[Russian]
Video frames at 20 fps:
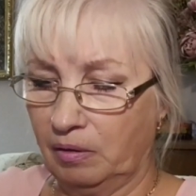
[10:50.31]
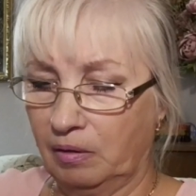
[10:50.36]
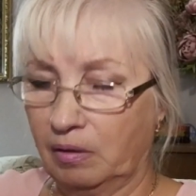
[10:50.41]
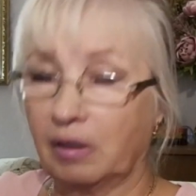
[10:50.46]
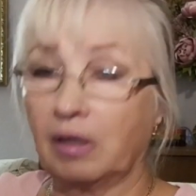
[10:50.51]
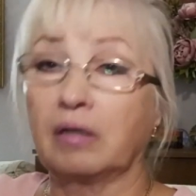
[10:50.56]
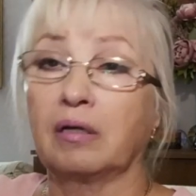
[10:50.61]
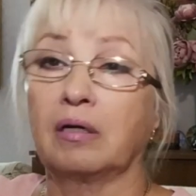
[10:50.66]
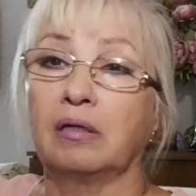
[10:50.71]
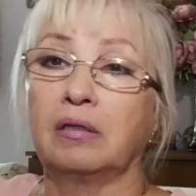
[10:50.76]

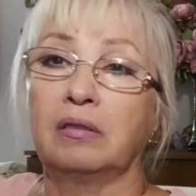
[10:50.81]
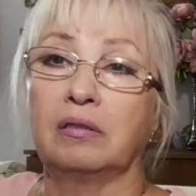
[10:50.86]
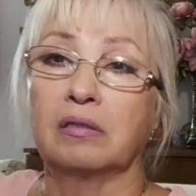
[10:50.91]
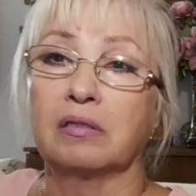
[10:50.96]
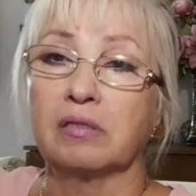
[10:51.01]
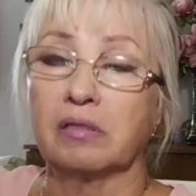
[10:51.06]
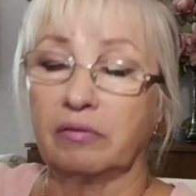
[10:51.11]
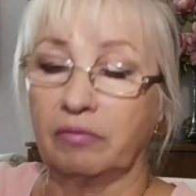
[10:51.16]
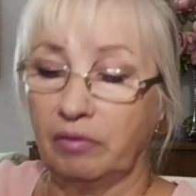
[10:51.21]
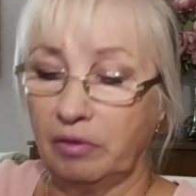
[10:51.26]
как они
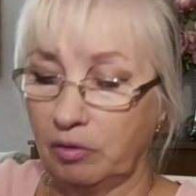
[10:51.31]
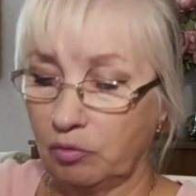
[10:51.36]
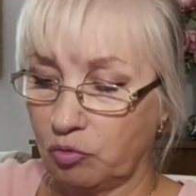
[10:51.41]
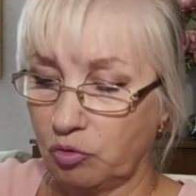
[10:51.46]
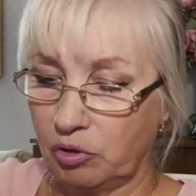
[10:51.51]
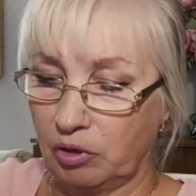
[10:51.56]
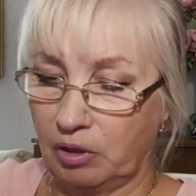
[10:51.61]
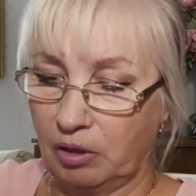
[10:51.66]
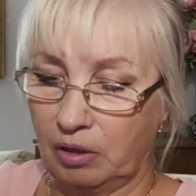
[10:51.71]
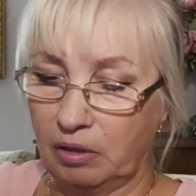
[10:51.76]

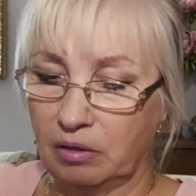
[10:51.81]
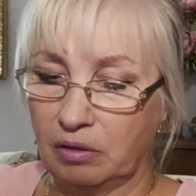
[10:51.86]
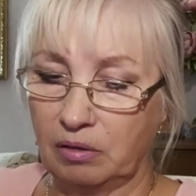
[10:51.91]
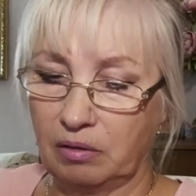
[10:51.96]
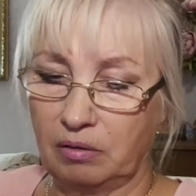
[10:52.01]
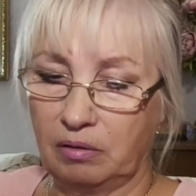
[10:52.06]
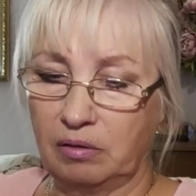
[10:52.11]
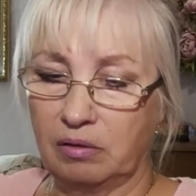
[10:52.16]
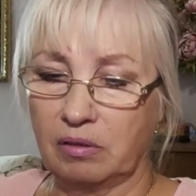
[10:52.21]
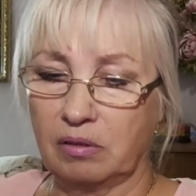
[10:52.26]
называются, я не,
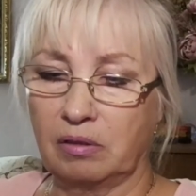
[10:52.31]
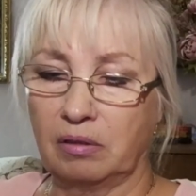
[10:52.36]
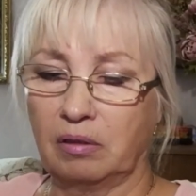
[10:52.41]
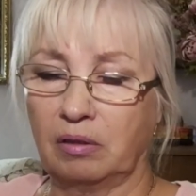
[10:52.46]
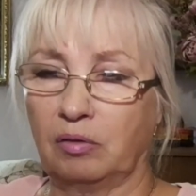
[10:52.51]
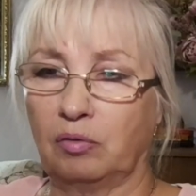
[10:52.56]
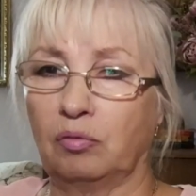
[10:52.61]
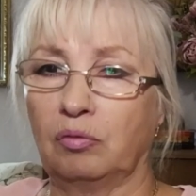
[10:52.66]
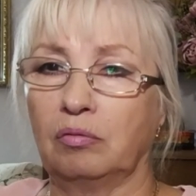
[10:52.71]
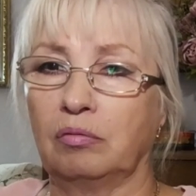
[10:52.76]
не
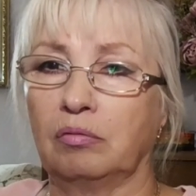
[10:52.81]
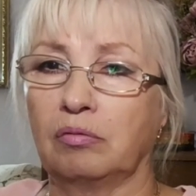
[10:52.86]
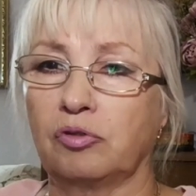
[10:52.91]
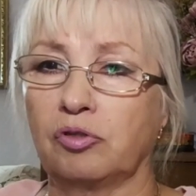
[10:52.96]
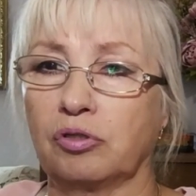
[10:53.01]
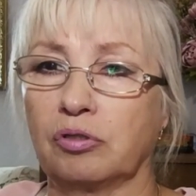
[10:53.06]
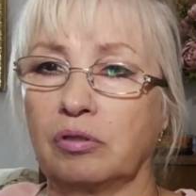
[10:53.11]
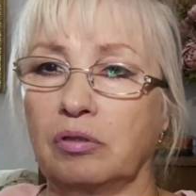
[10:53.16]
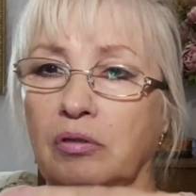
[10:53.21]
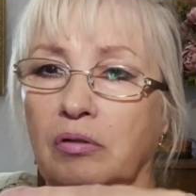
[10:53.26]
знаю,
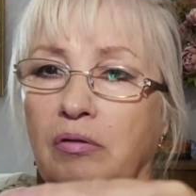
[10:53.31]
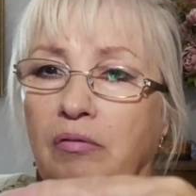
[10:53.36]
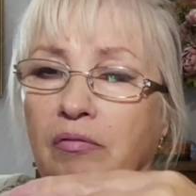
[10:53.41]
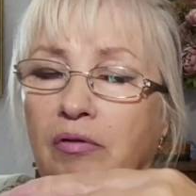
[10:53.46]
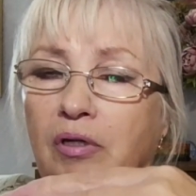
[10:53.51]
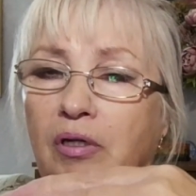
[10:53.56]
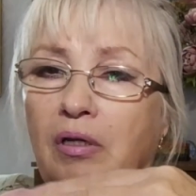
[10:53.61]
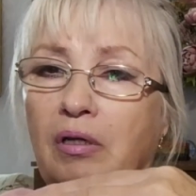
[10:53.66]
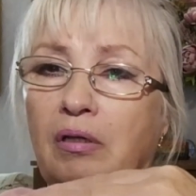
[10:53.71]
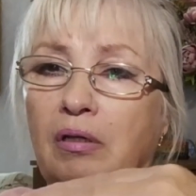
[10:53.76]
честно
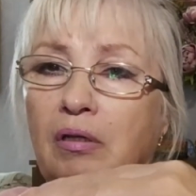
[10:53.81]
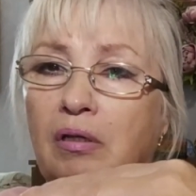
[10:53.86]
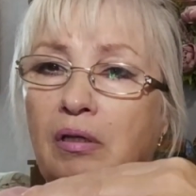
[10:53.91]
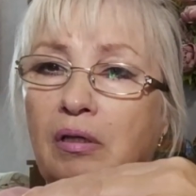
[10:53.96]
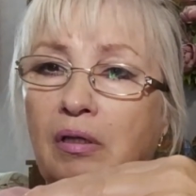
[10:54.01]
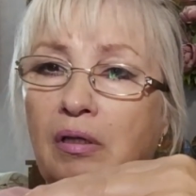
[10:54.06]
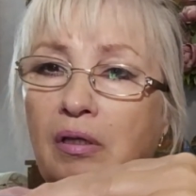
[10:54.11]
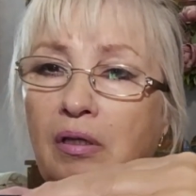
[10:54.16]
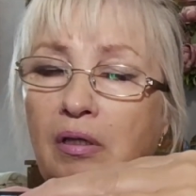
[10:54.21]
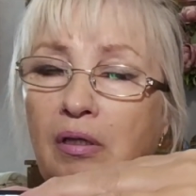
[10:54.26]
говоря.
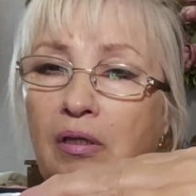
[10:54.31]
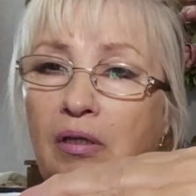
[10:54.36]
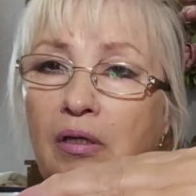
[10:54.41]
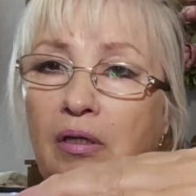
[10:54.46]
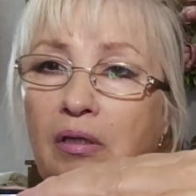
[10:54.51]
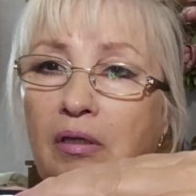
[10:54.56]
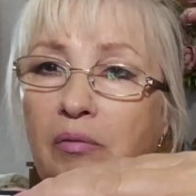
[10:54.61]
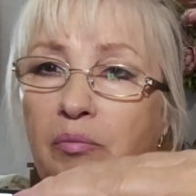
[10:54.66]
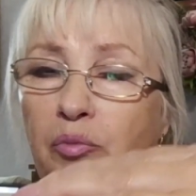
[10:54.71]
Я не